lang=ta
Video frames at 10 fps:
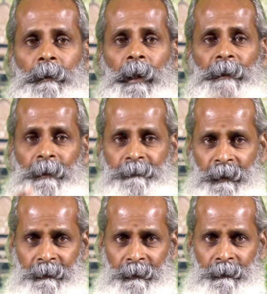அந்த
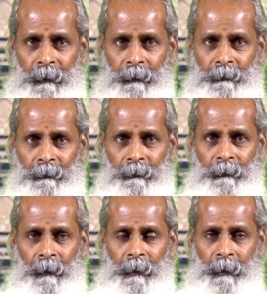தண்ணீரானது
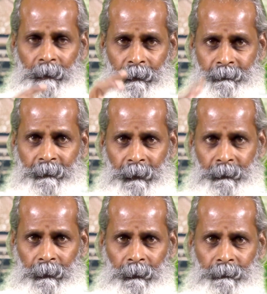
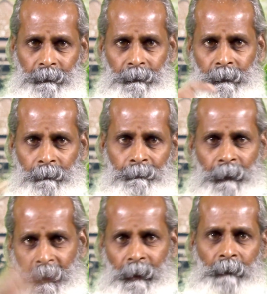இரத்தத்தில் கலந்து
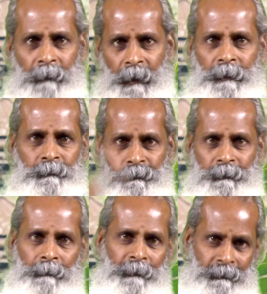வேகமாக
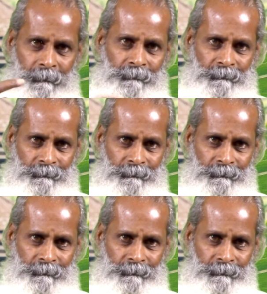சுற்ற வேண்டும்